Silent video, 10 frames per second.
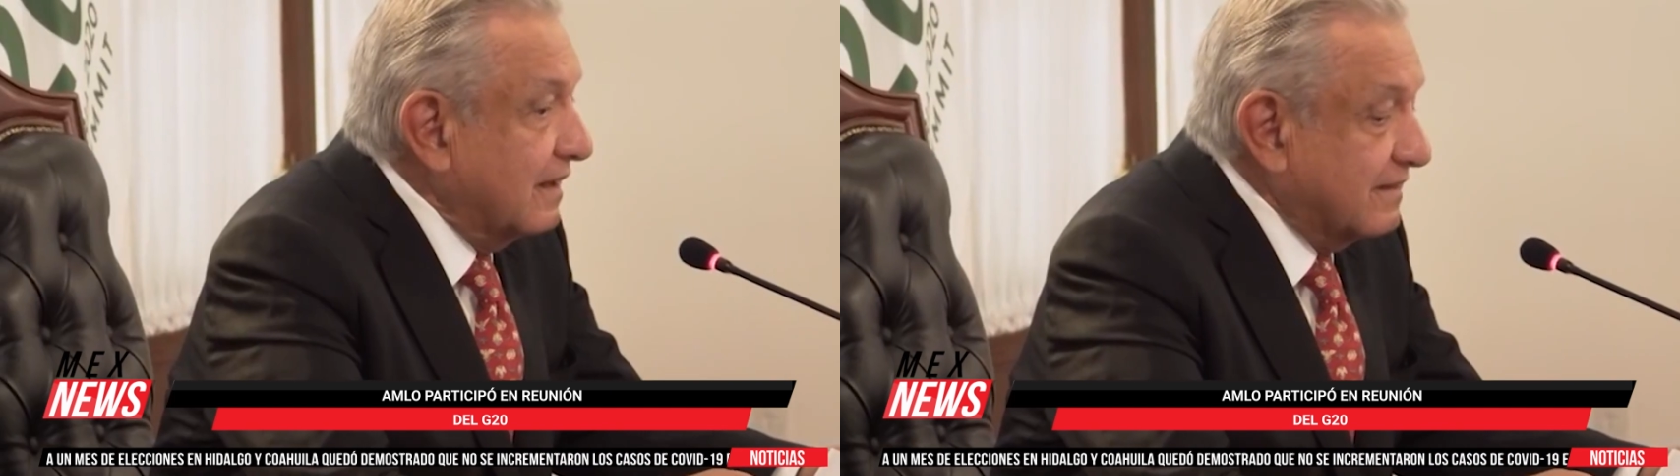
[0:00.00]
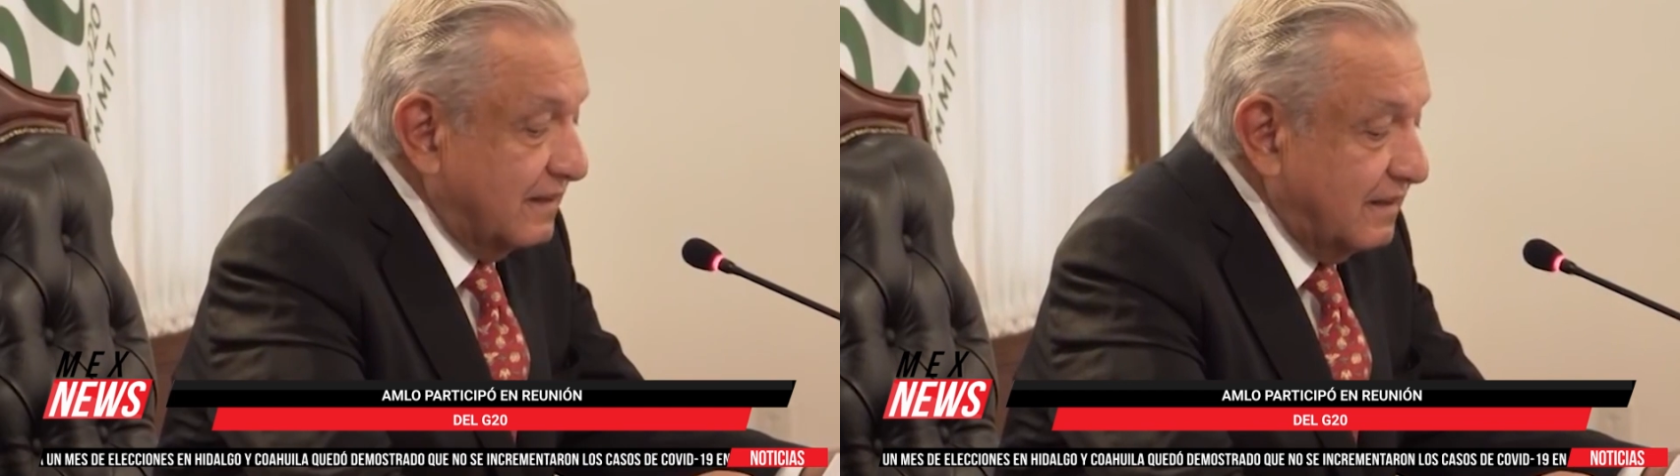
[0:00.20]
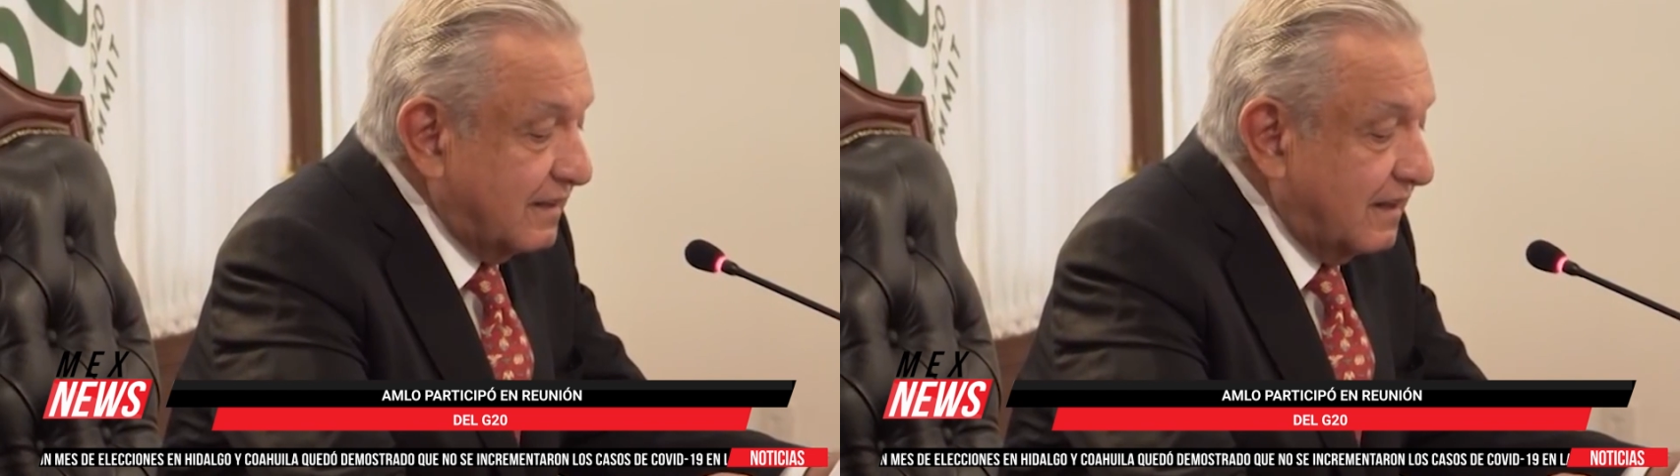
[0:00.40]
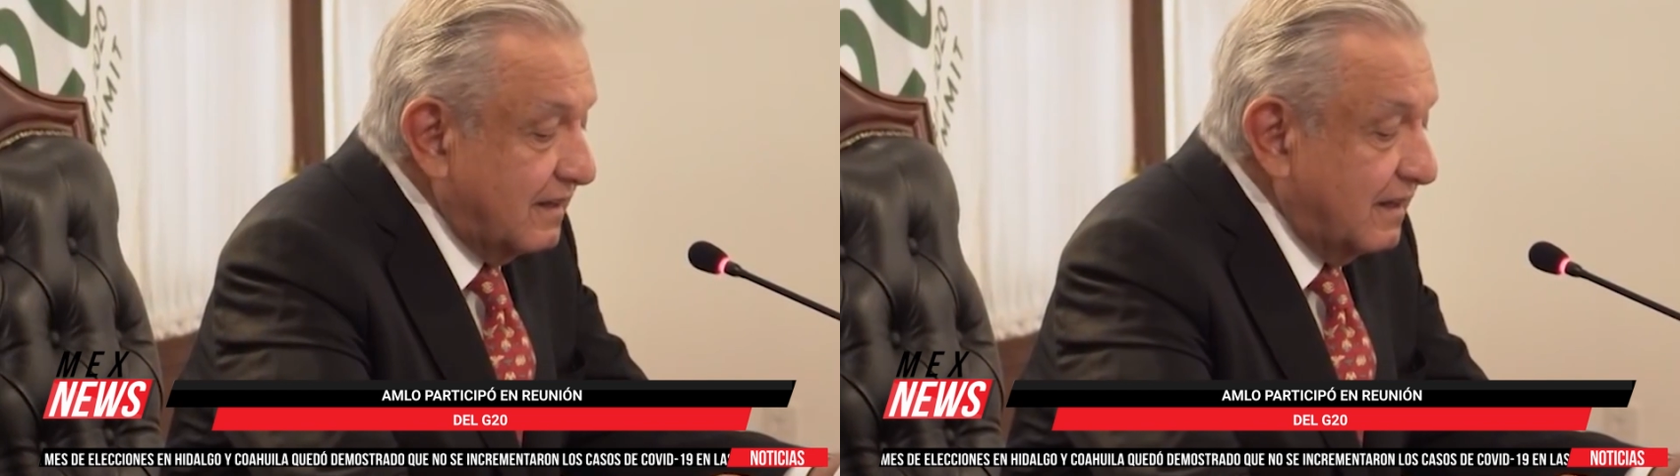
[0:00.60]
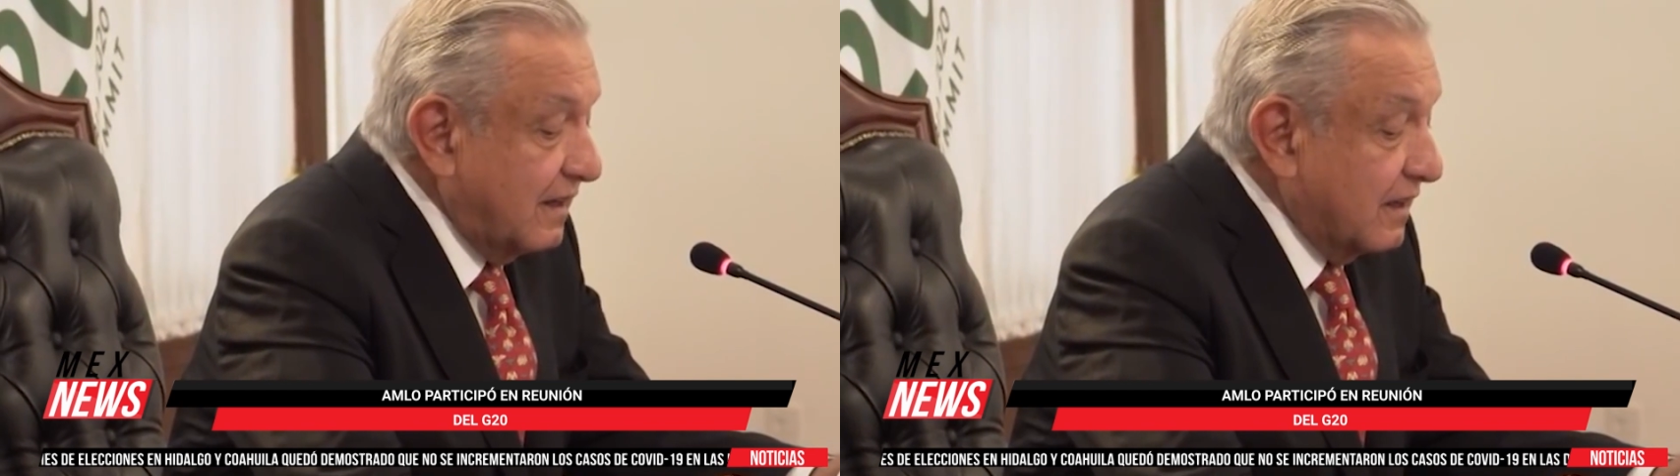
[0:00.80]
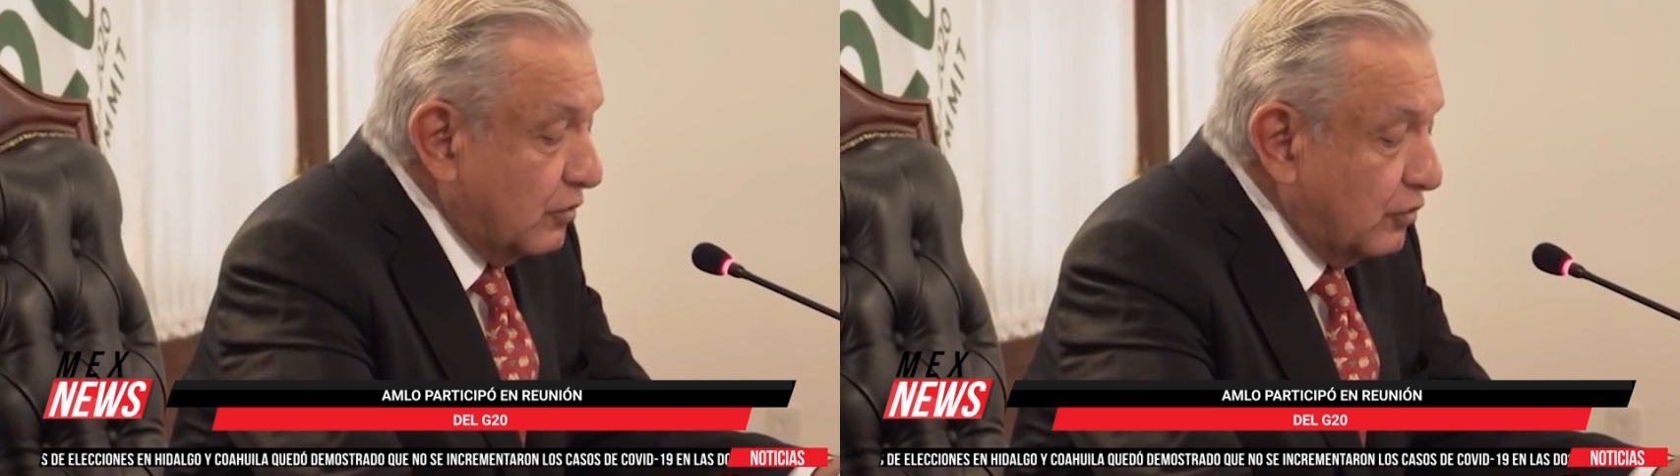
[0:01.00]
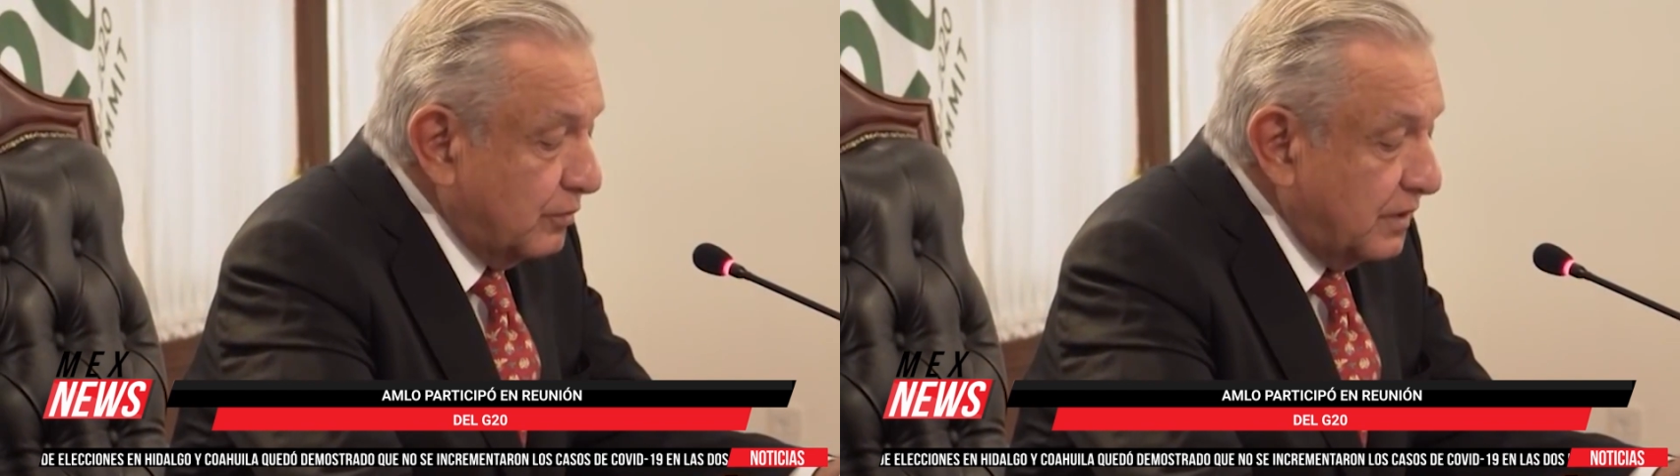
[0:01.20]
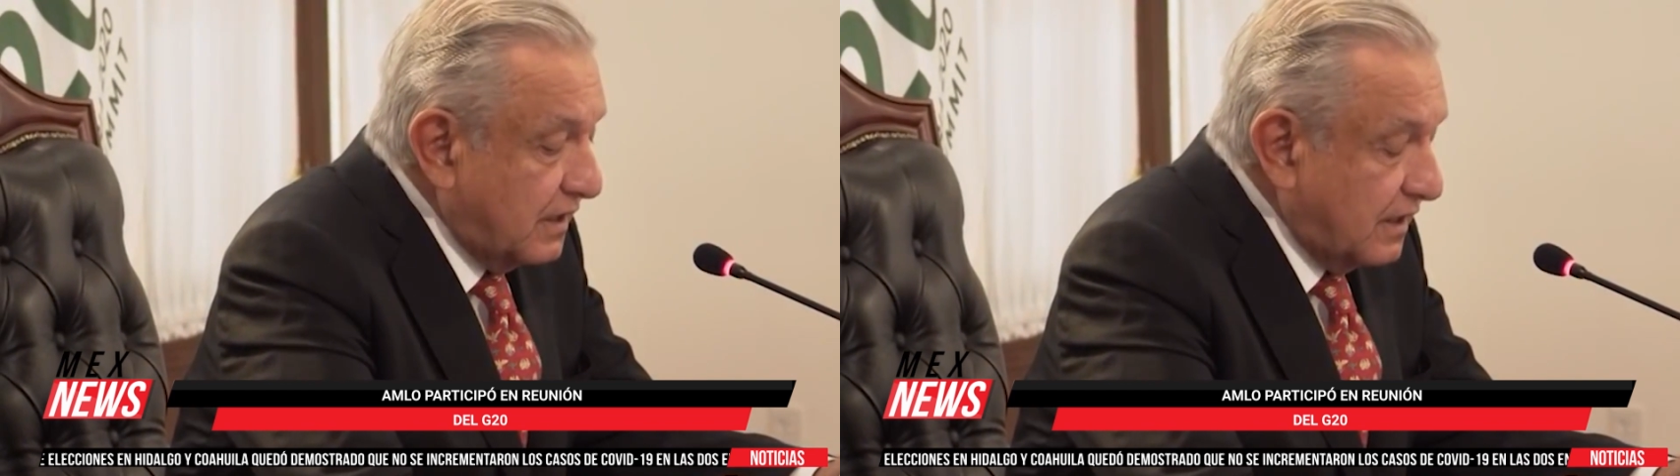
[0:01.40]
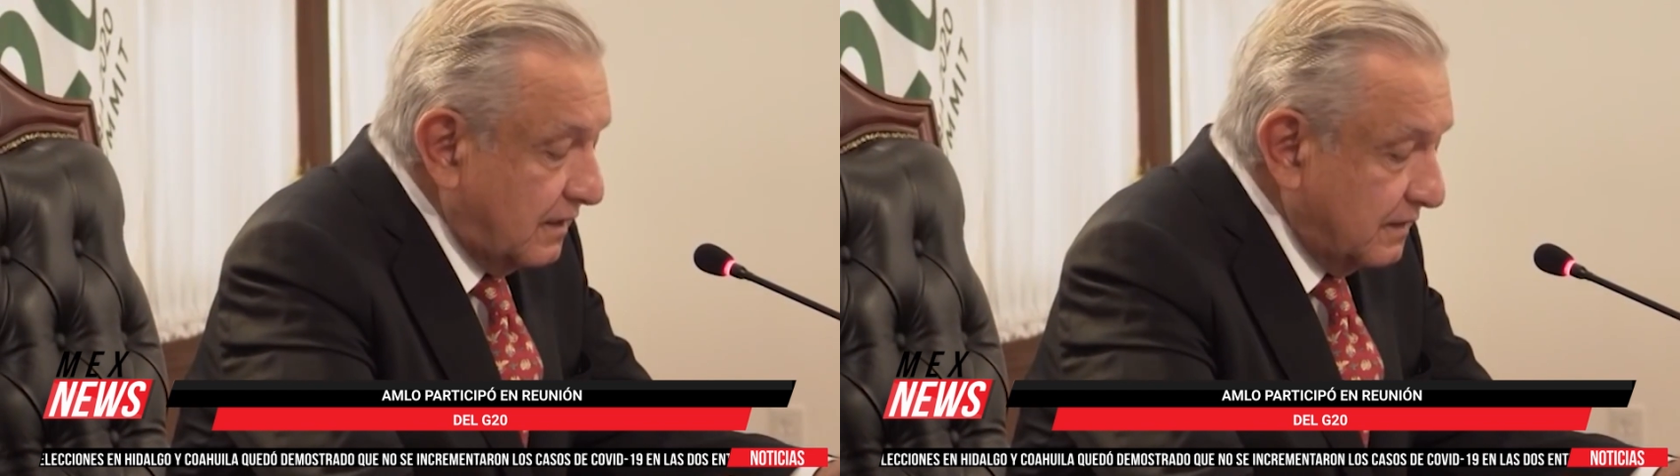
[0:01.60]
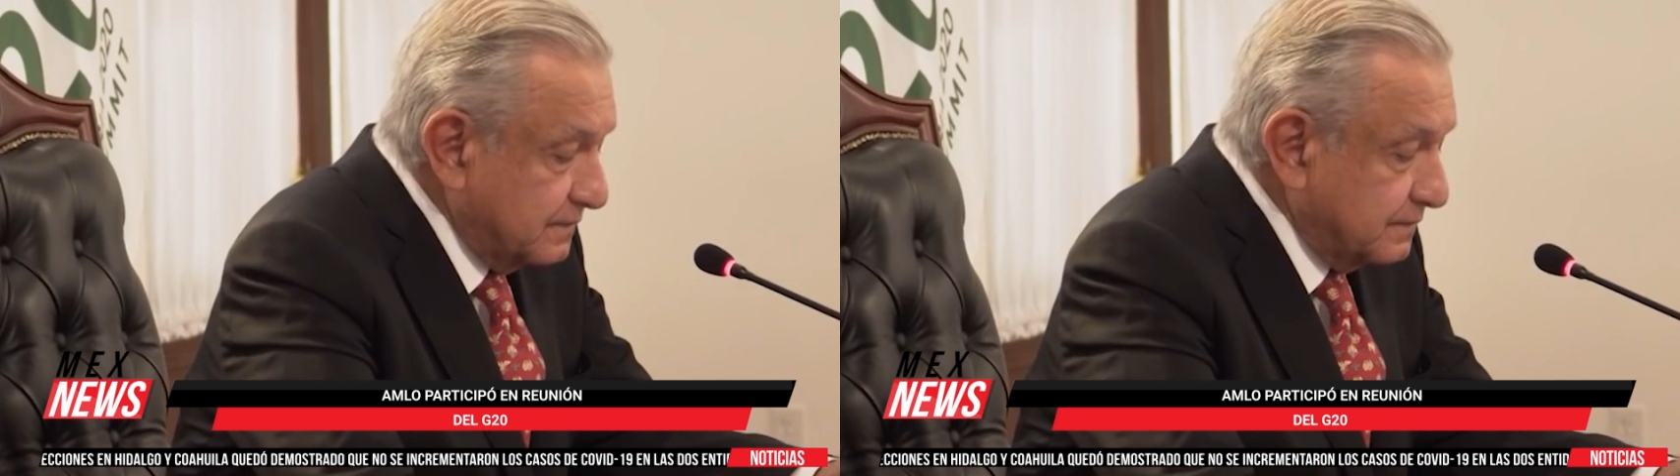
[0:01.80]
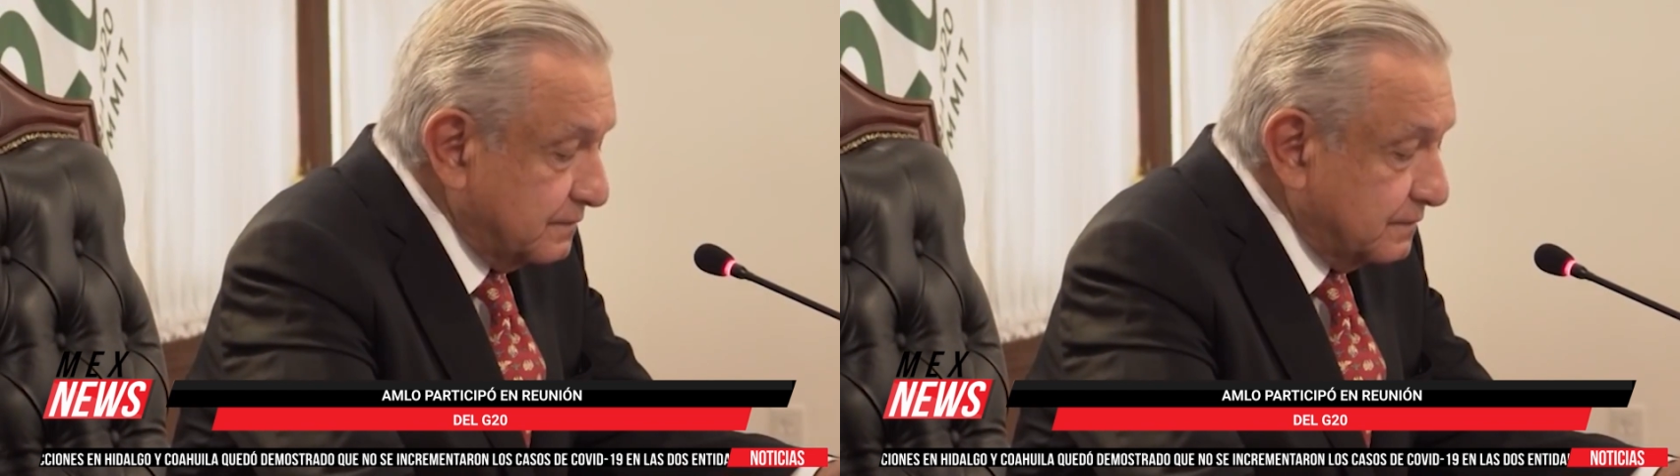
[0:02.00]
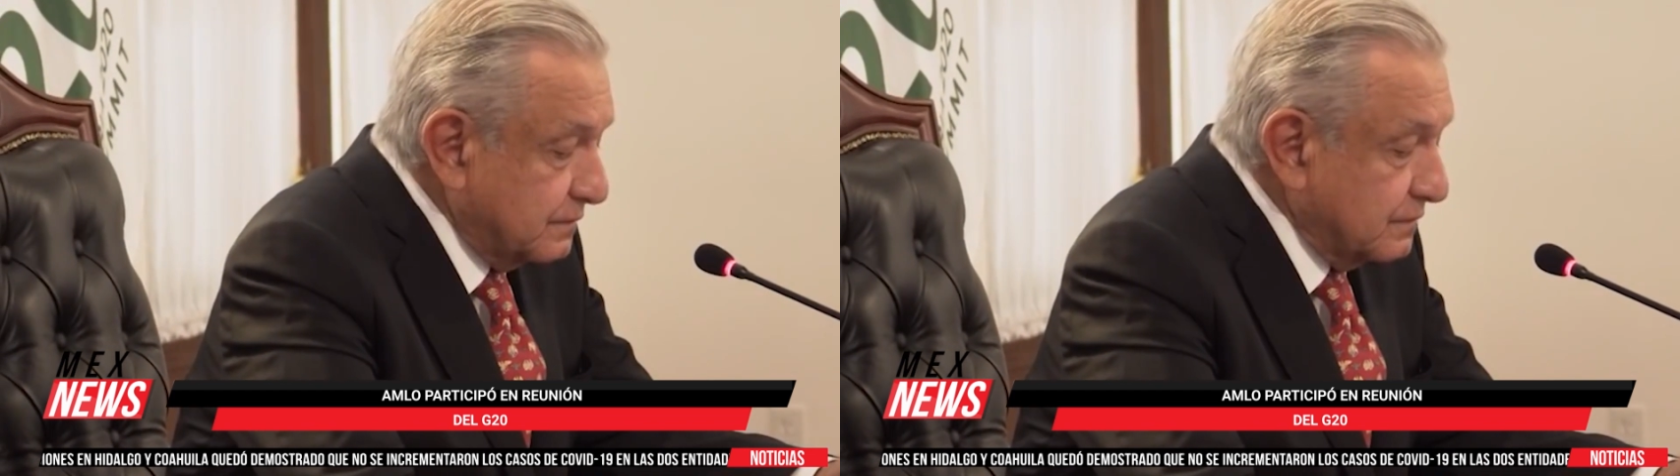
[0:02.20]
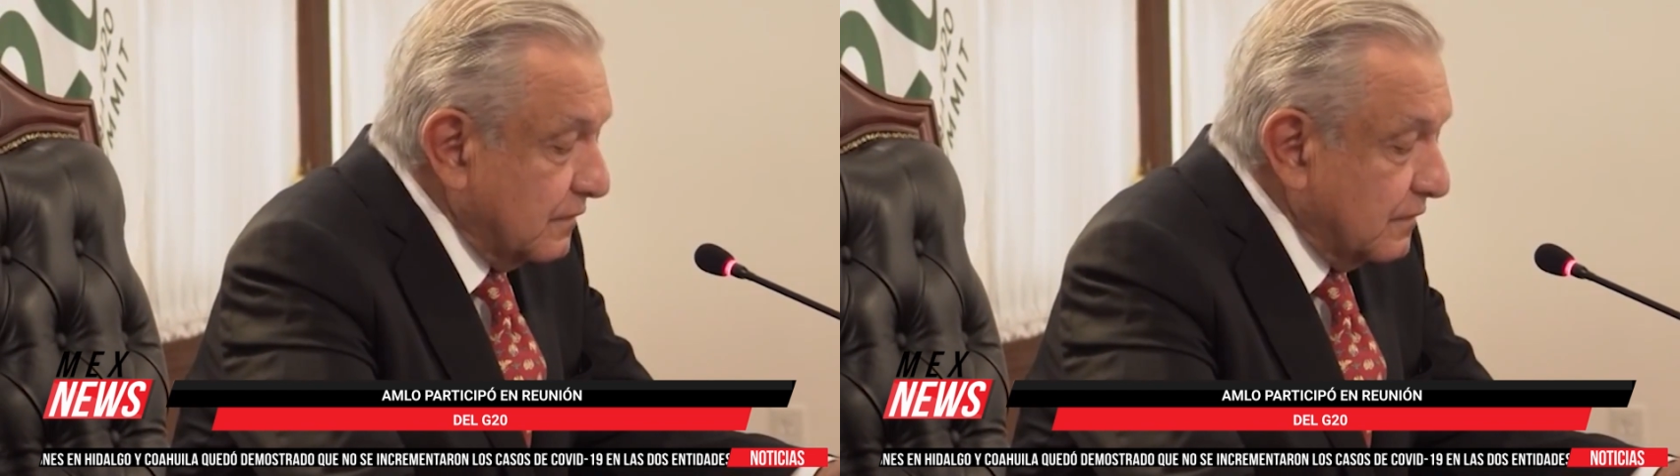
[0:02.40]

de Relaciones Exteriores, Marcelo Ebrard,